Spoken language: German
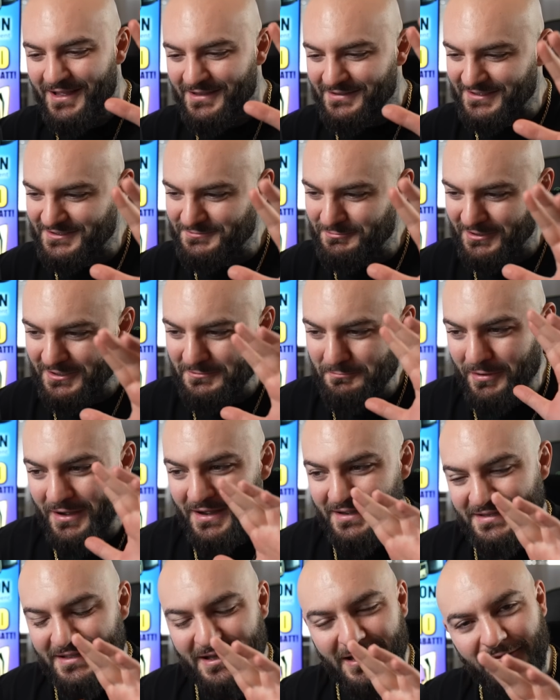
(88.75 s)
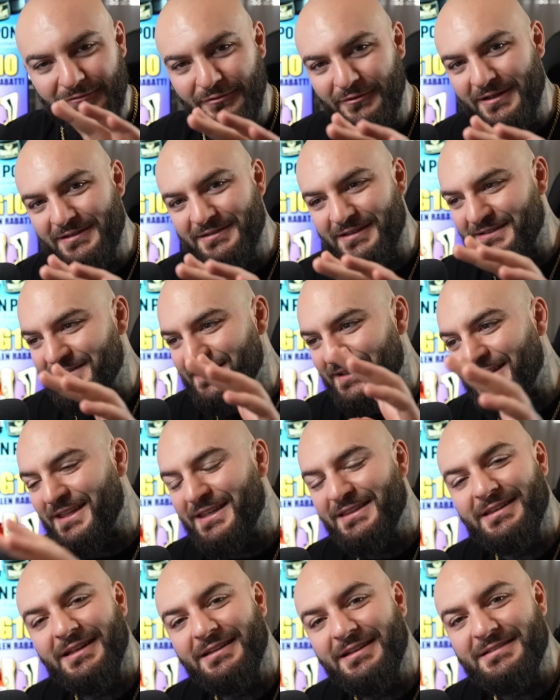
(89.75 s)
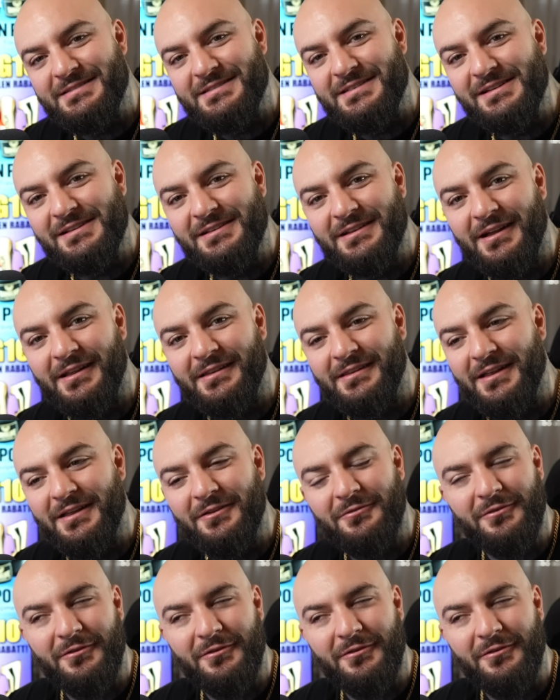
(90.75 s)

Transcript: dass man in ein paar Jahren vielleicht dann seinen Kindern erzählen kann, ne?